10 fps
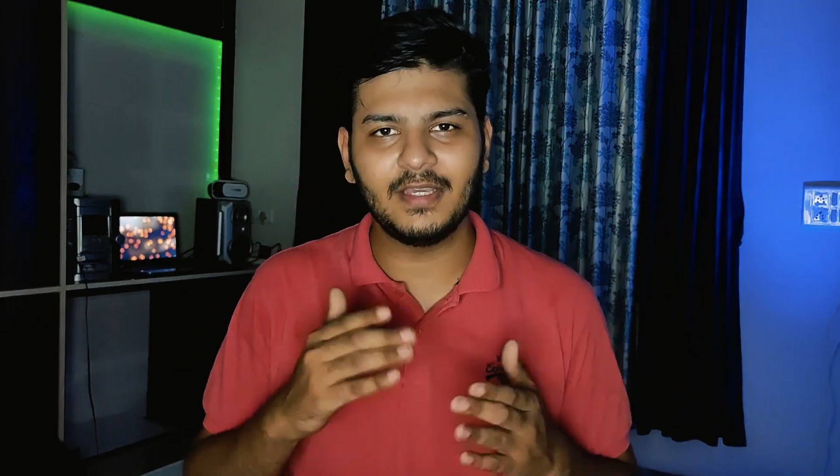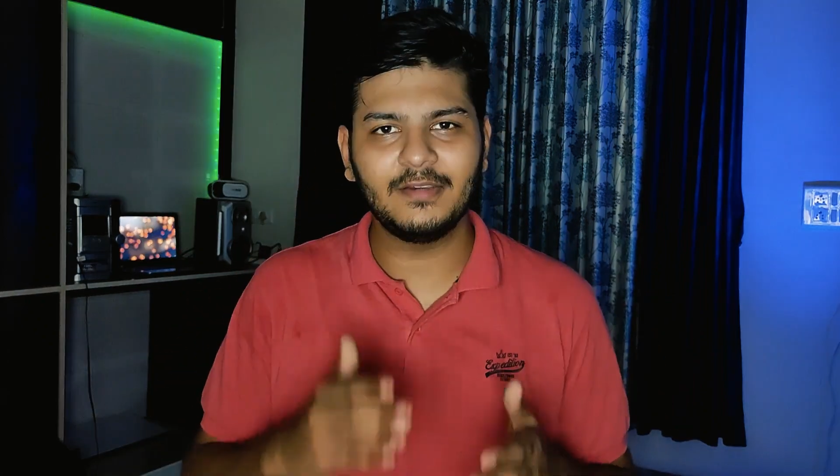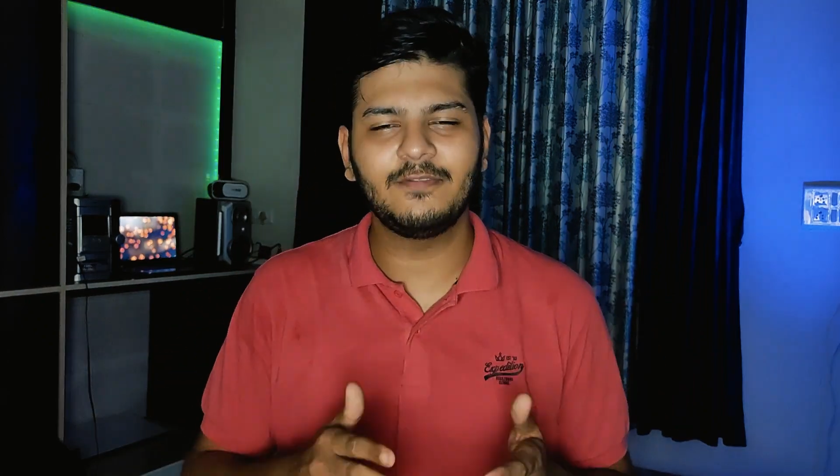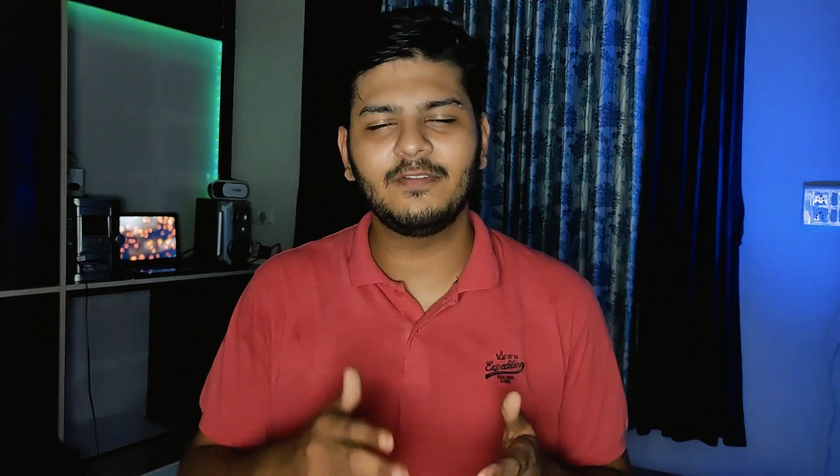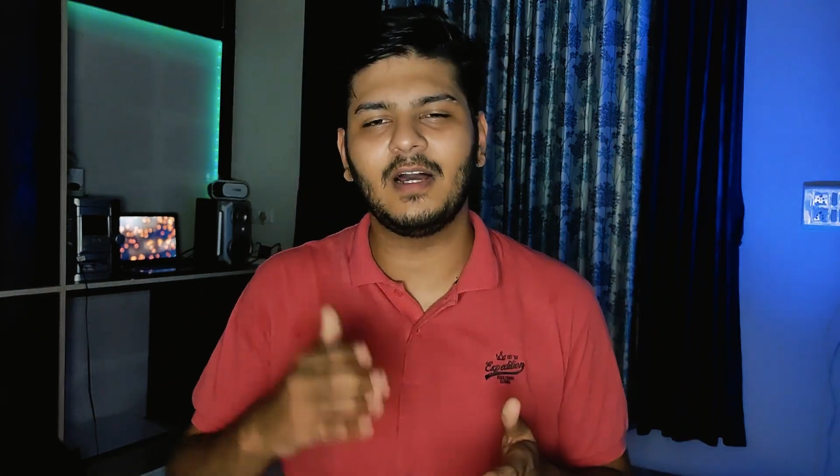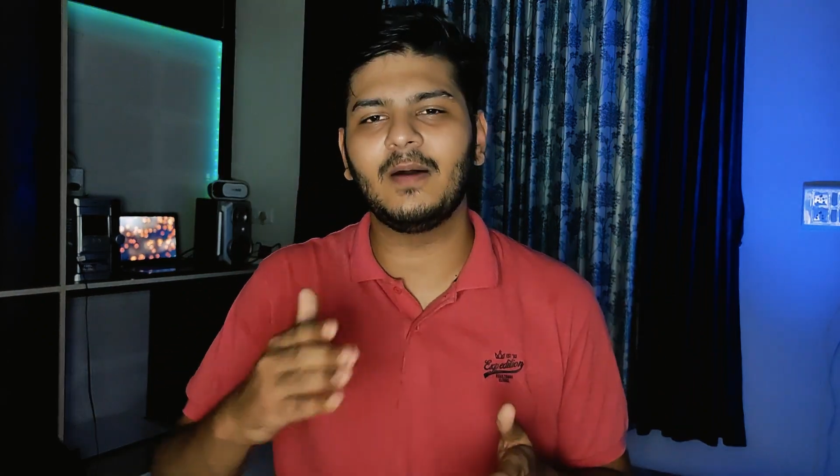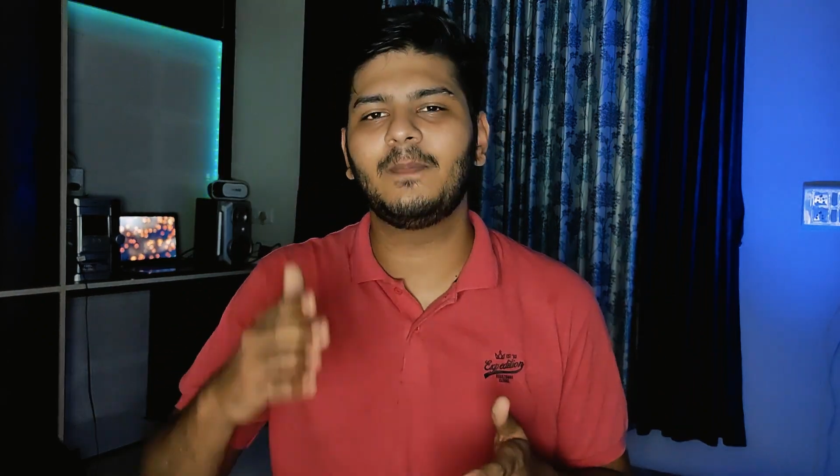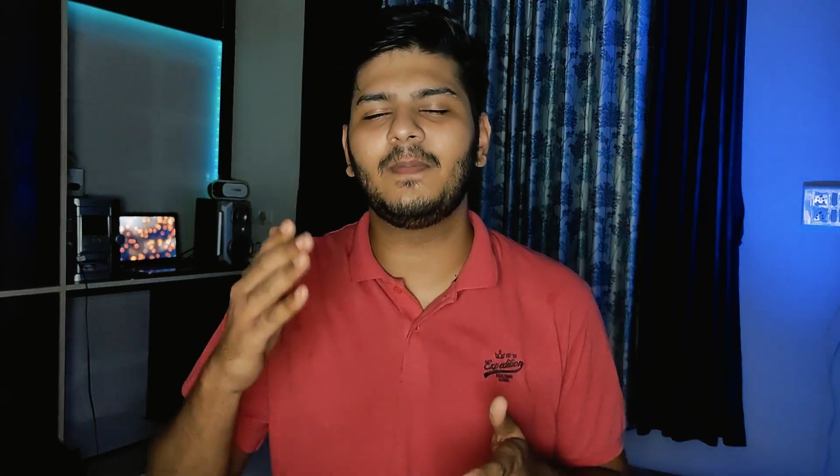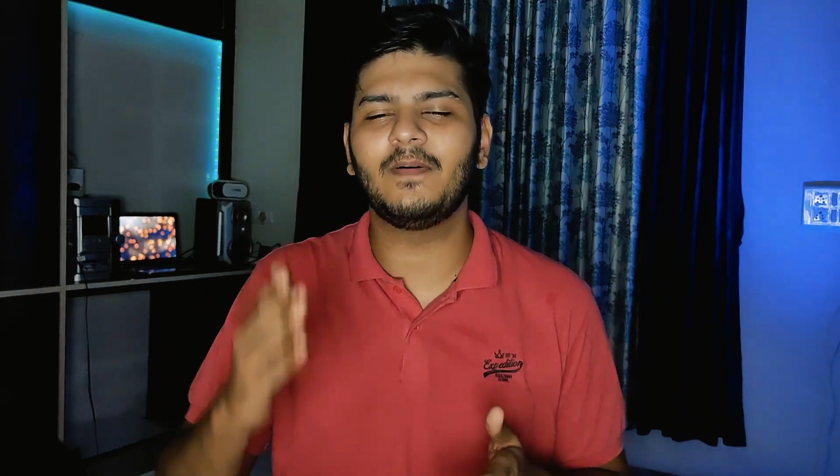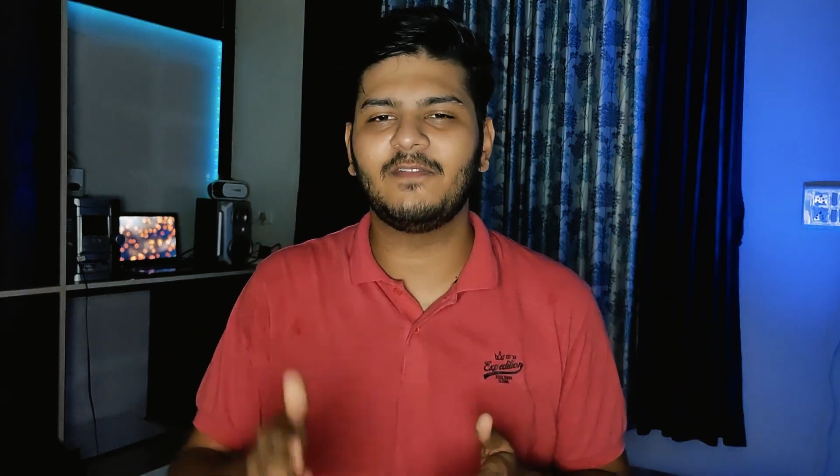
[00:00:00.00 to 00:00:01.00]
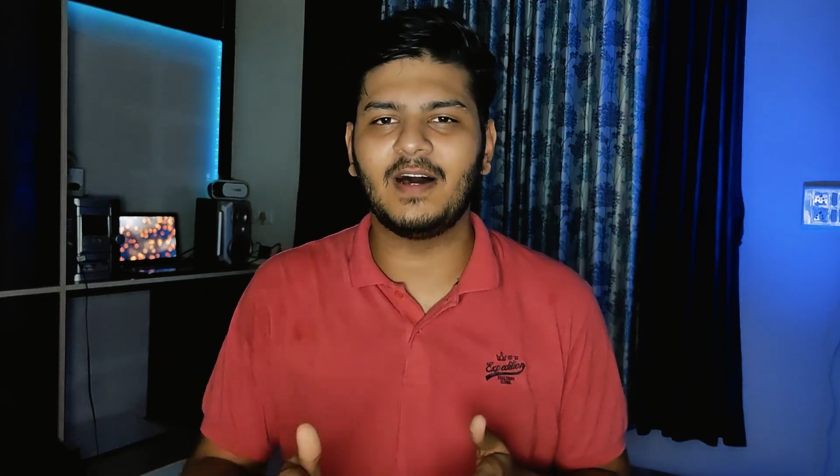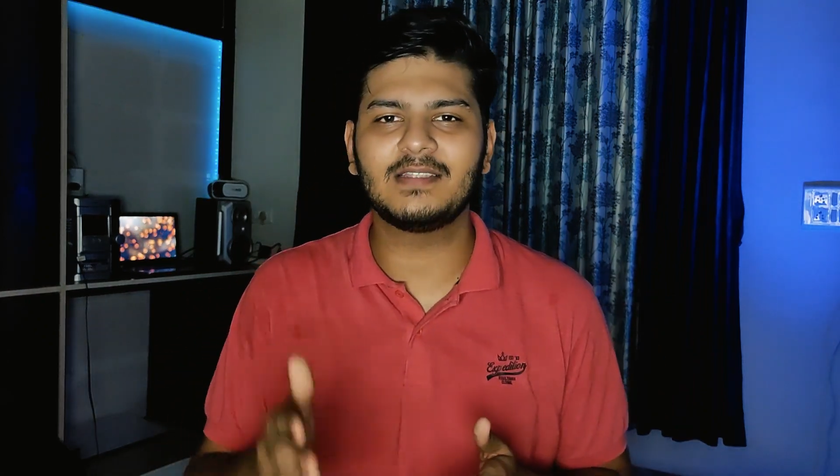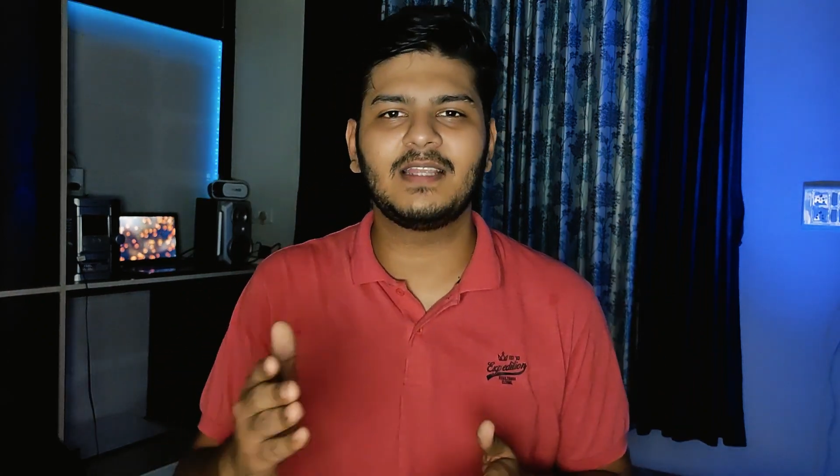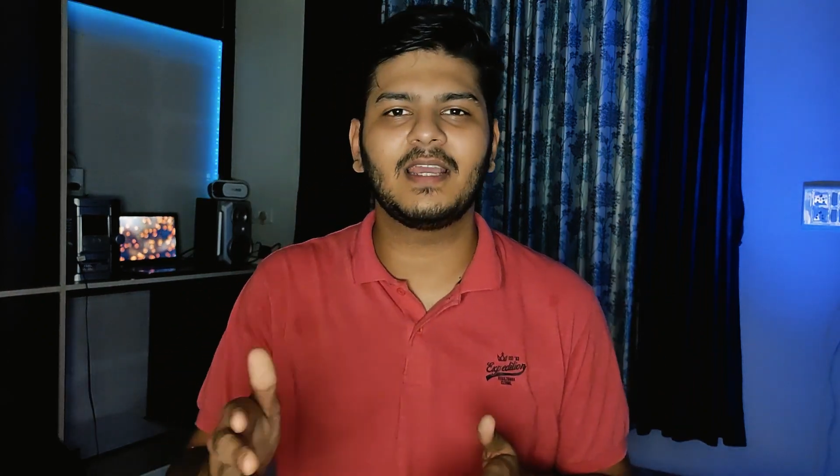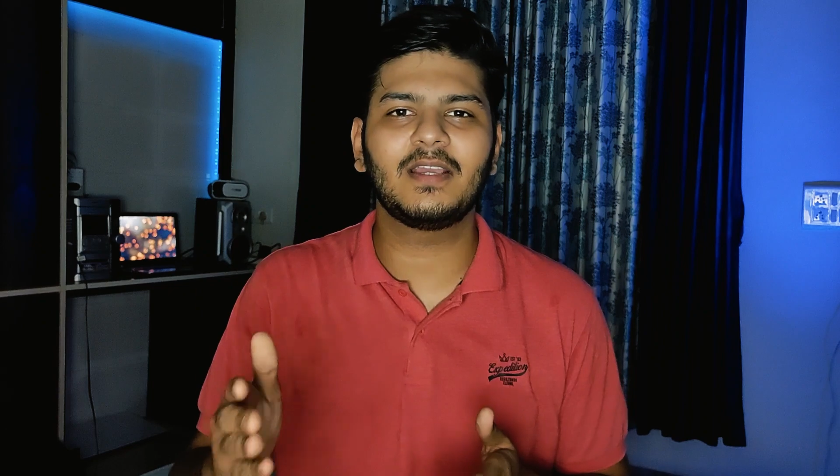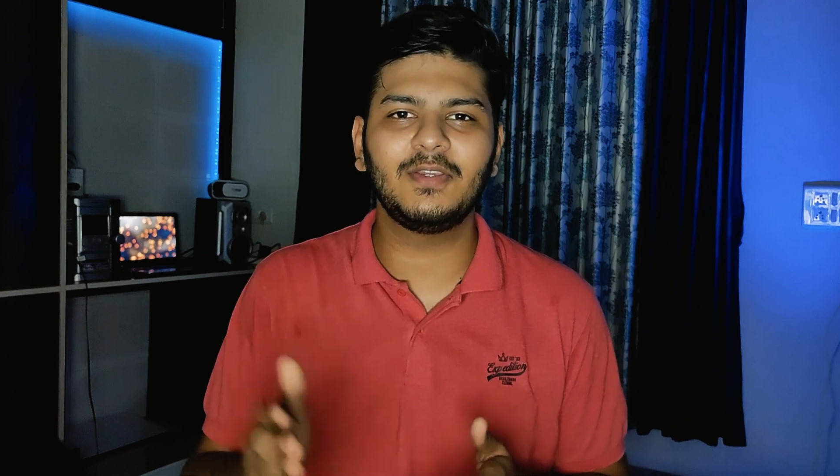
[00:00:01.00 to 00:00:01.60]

इफ आप फास्टैग